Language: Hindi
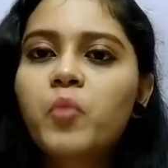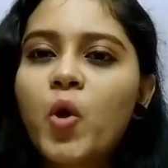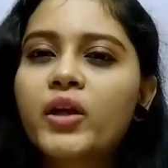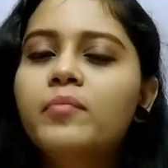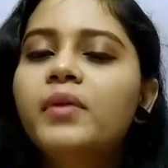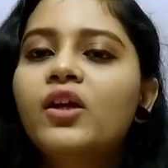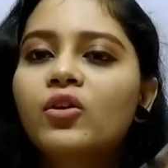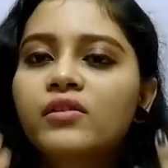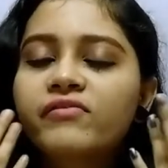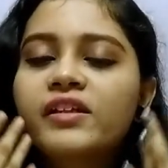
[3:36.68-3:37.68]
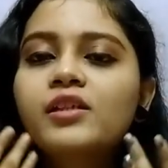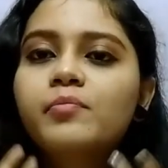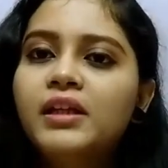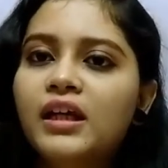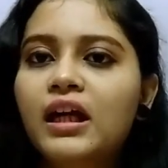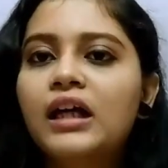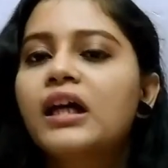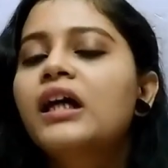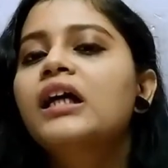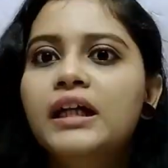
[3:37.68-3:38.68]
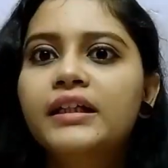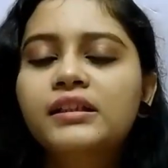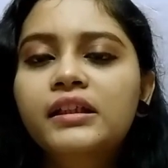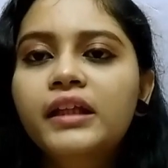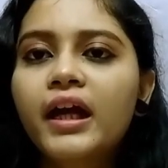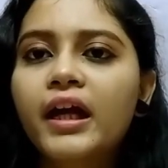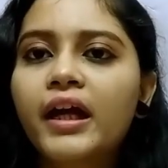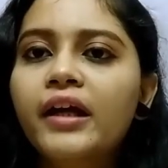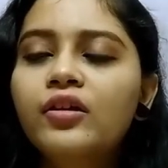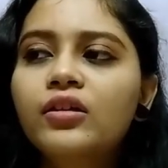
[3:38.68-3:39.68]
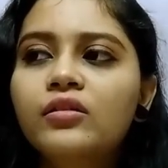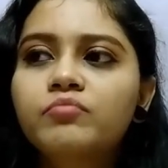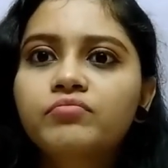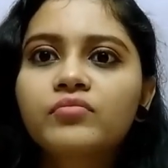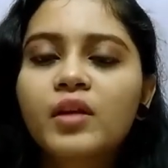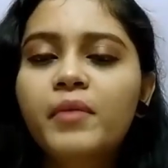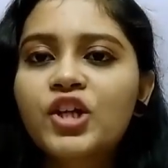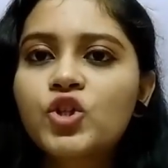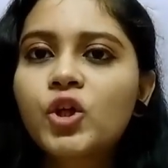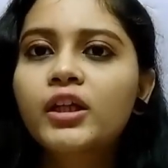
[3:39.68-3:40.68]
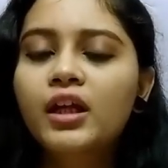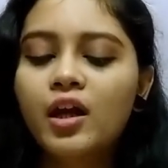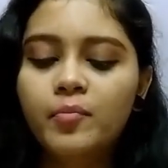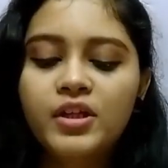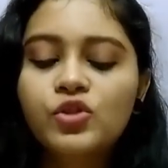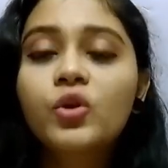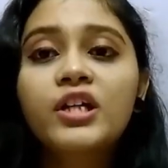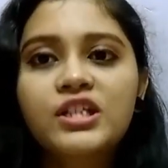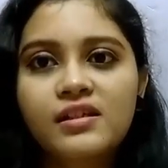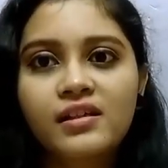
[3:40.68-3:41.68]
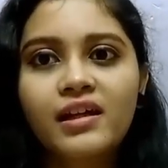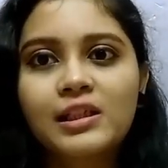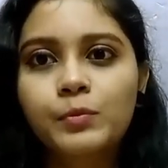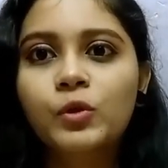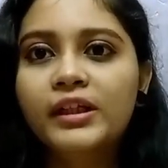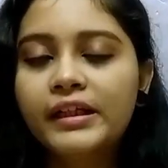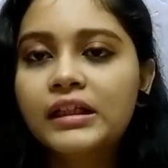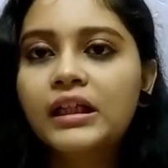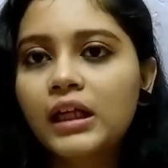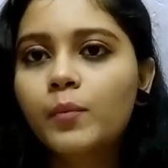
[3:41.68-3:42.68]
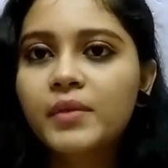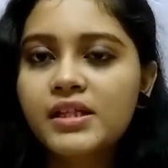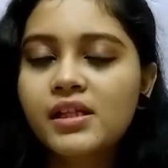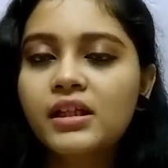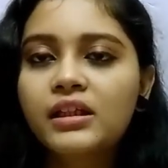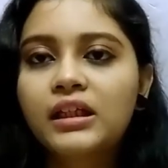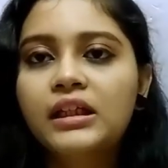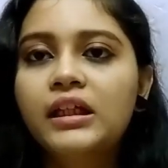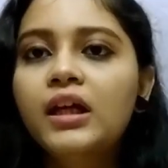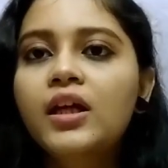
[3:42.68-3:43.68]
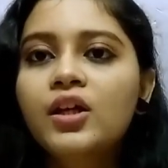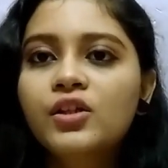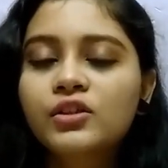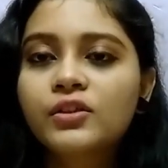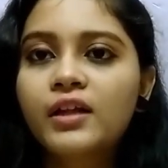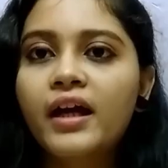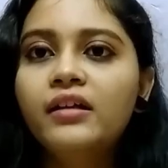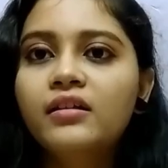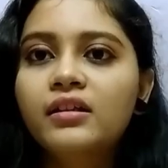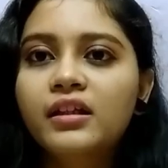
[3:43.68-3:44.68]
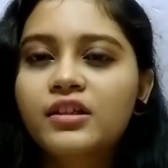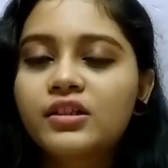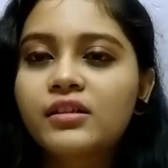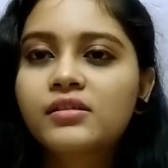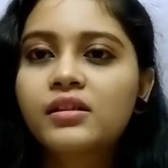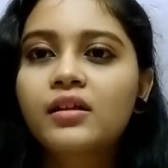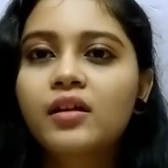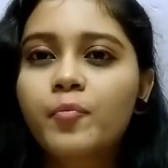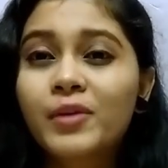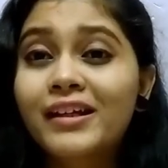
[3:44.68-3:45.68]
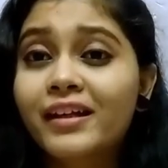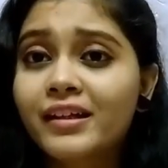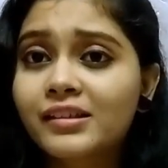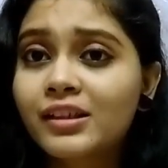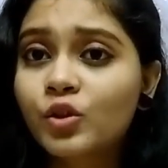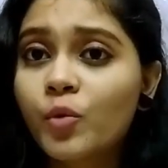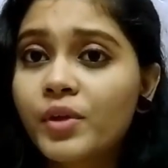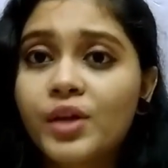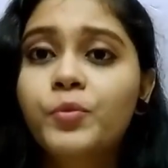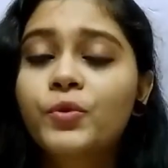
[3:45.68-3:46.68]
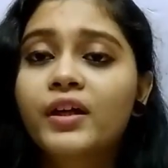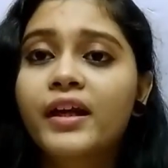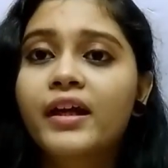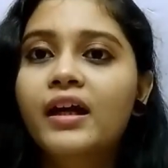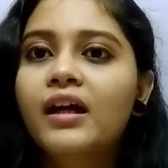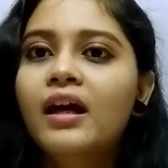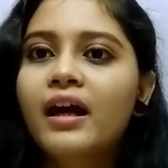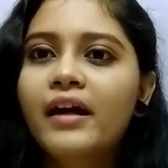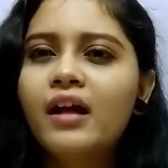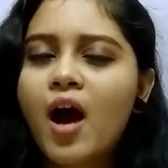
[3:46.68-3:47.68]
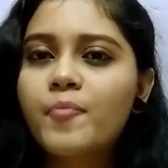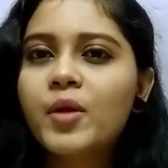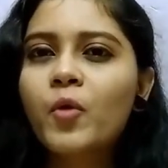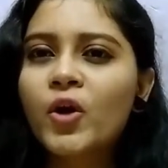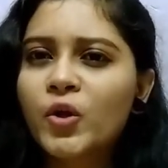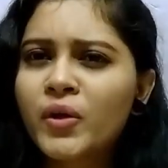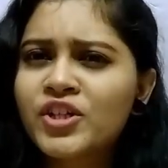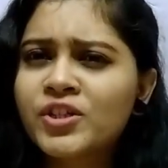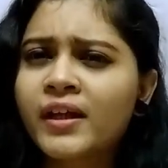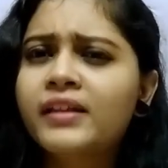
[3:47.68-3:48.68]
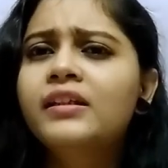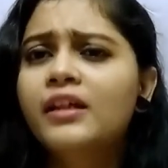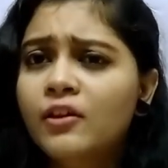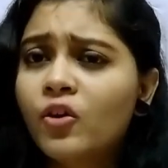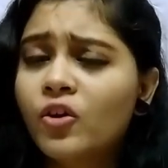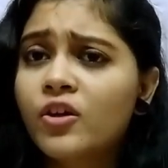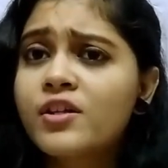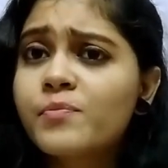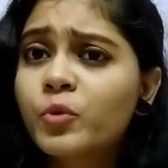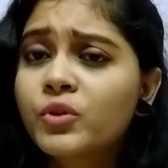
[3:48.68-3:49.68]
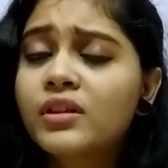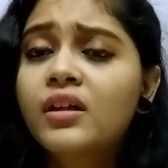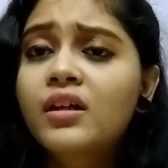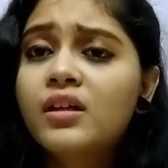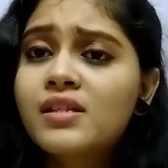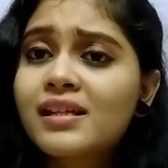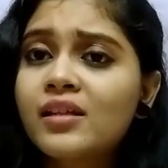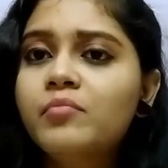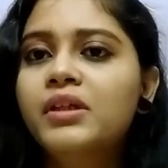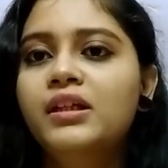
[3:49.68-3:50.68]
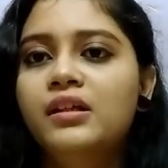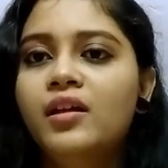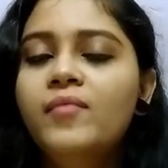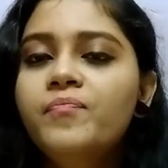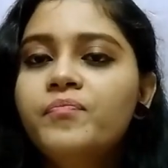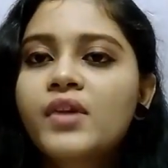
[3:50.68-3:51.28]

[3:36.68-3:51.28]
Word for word: बॉडी पे और फेस पे लगाना है दैट्स इट एंड मेक श्योर कि आप इसको अच्छे से एक्सपोलिएट करें अपने स्किन के लिए सो so दैट ये अच्छे से आपके डेड स्किन को भी रिमूव करेगा एंड आपके बॉडी को एक शाइन देगा और स्मूथ स्किन भी देगा